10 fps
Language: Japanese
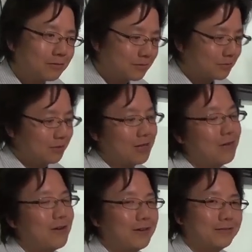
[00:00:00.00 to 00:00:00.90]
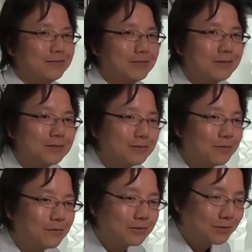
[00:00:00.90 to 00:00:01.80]
そこに現れるっていうのは非常に
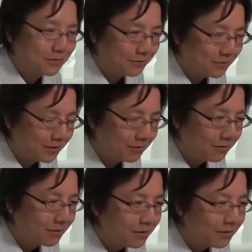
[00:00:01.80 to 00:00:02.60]
面白いことだと